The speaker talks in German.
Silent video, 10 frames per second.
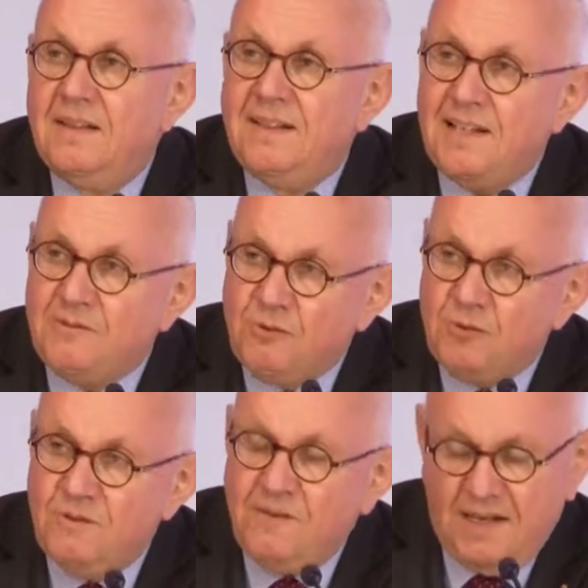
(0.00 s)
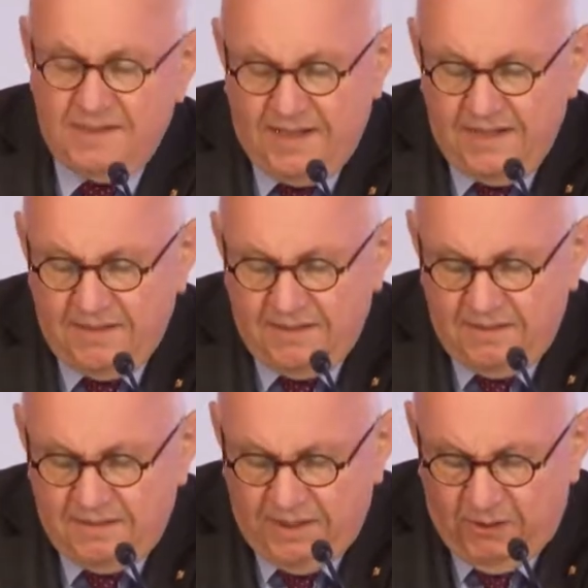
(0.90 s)
Gleichwohl war es eine
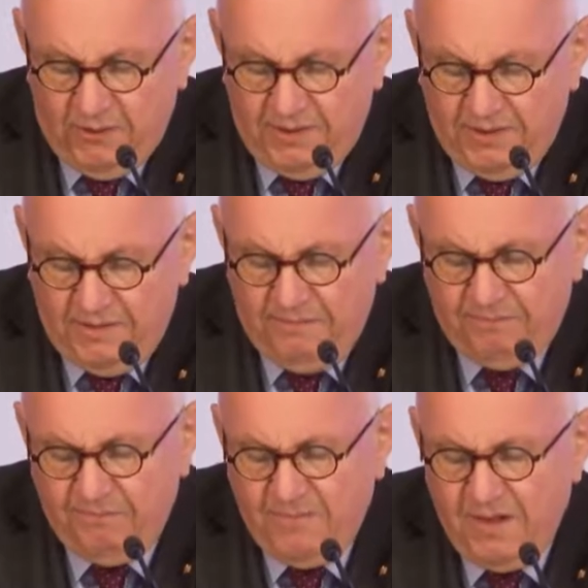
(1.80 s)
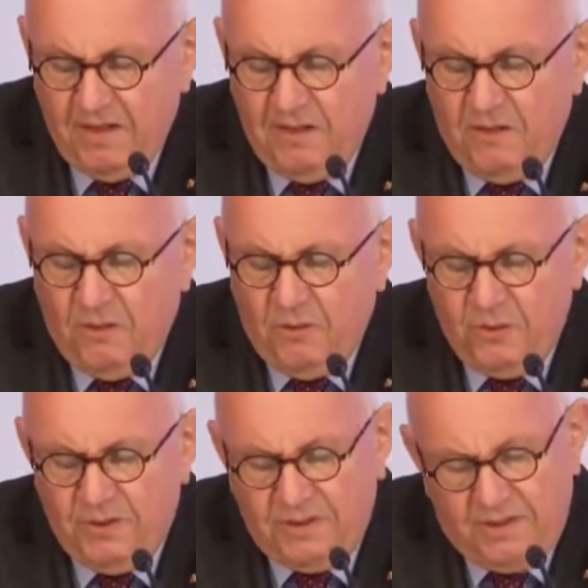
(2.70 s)
traurige
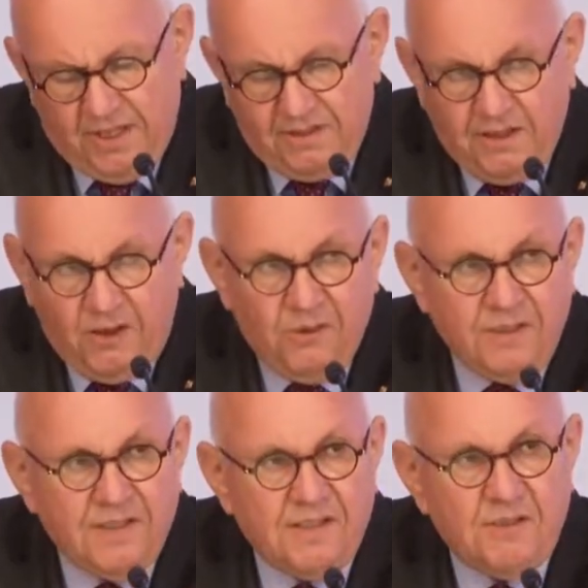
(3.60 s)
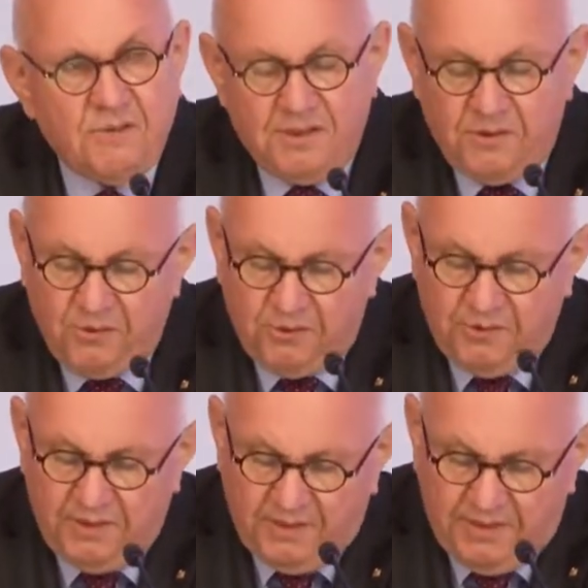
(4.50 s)
und eine traurige Situation
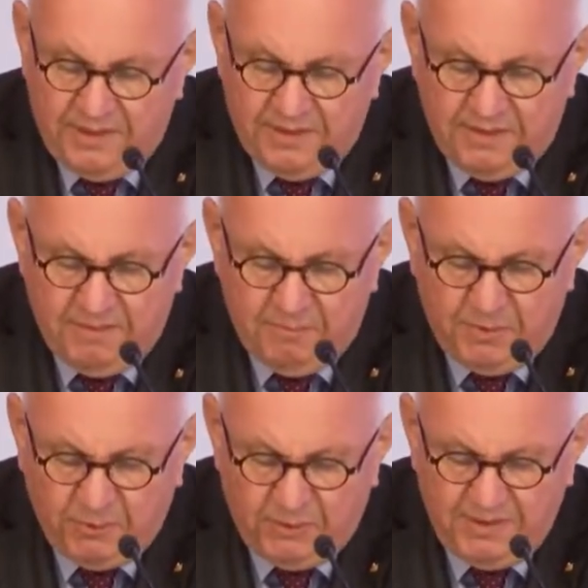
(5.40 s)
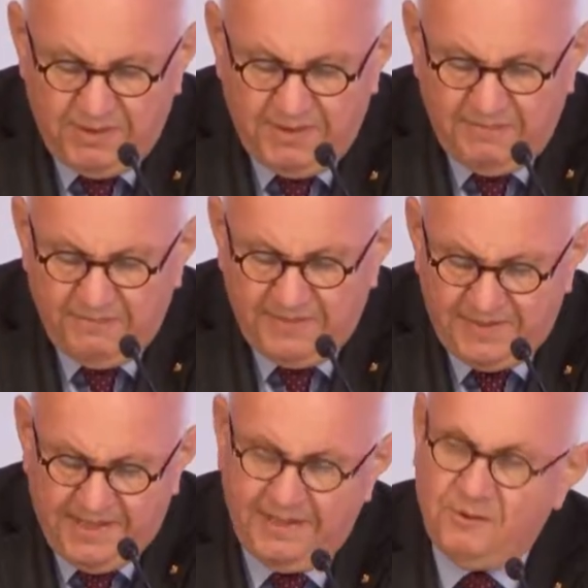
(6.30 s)
und auch eine bedrückende
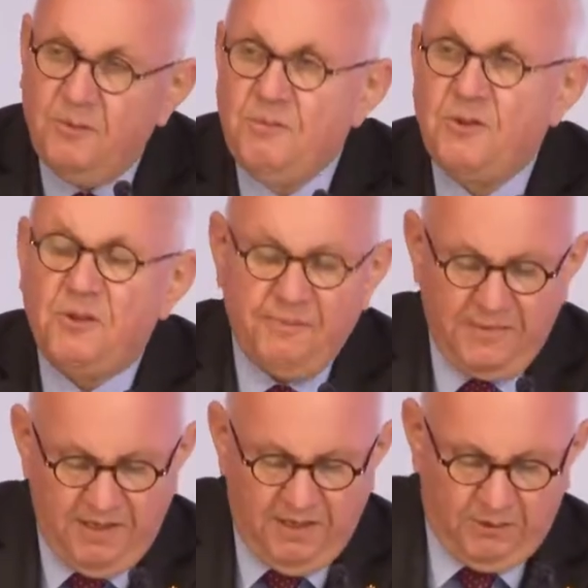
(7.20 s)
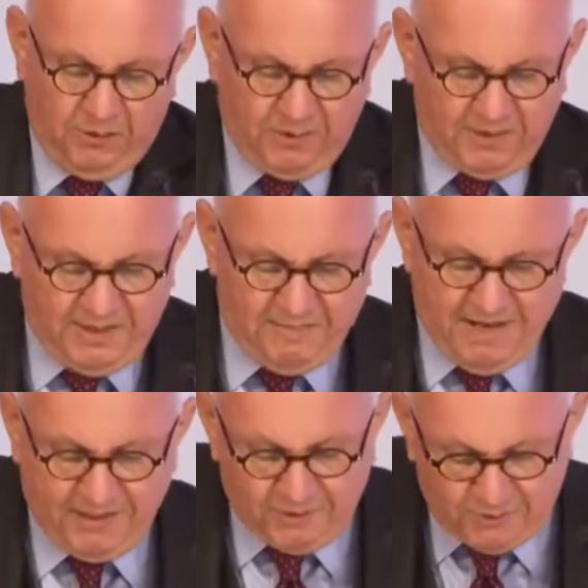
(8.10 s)
Zeit. Umso glücklicher
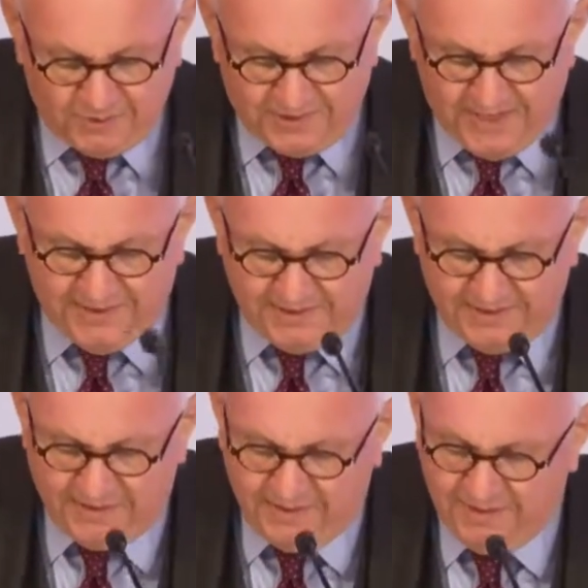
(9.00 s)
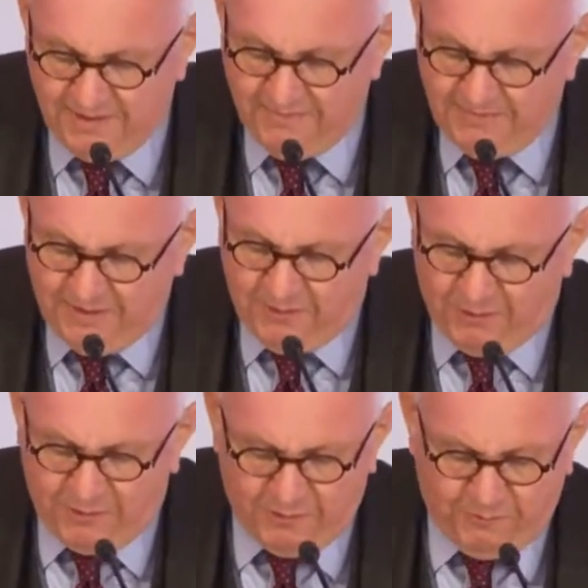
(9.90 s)
macht es uns alle, dass die Deutsche